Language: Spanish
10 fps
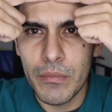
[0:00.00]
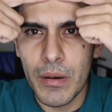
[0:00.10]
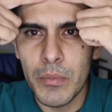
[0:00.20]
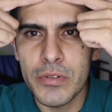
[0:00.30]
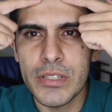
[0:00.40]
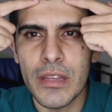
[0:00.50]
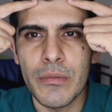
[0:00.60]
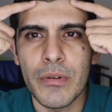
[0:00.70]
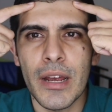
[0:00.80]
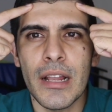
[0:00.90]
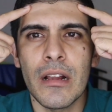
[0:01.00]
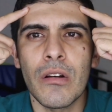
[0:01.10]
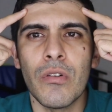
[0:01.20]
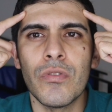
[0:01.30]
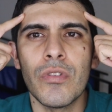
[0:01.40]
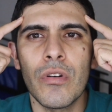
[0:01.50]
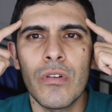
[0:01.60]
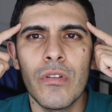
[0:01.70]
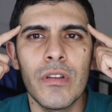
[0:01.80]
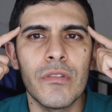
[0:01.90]
vamos a dibujar el
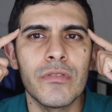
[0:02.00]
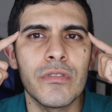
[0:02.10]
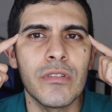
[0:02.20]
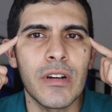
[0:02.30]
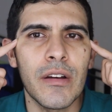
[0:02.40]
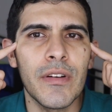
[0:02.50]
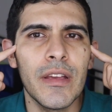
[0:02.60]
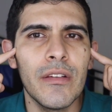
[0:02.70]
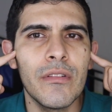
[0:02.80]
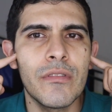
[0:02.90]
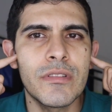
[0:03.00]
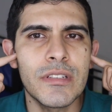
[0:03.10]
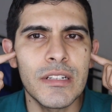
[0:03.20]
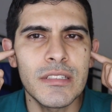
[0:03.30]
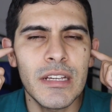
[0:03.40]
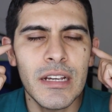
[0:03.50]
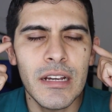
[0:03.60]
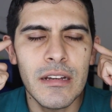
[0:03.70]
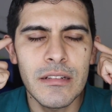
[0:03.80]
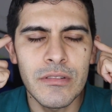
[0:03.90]
contorno de nuestro cabello, nuestra
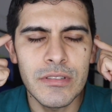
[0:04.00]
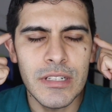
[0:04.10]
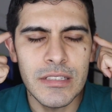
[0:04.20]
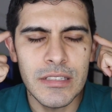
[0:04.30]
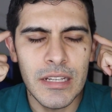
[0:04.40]
seca, nuestra,